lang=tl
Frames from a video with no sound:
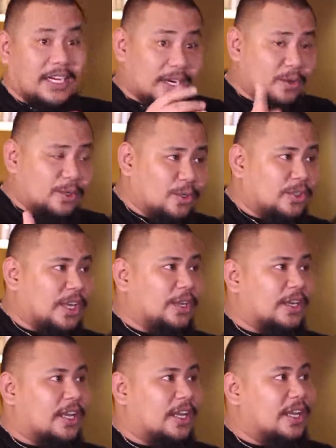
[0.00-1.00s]
na nanonood
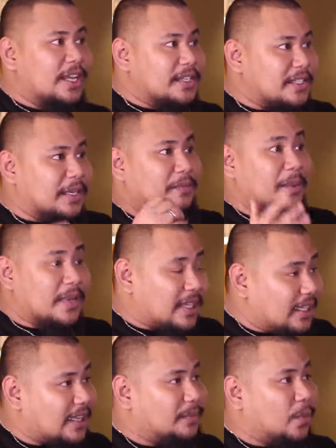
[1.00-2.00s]
ngayon eh, saan bang
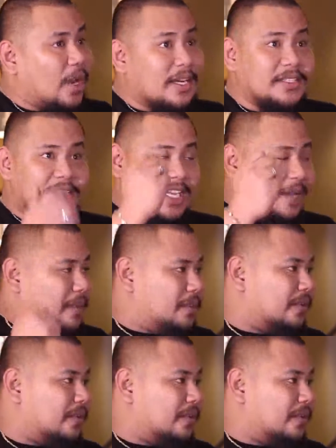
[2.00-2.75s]
matatagpuan si Yami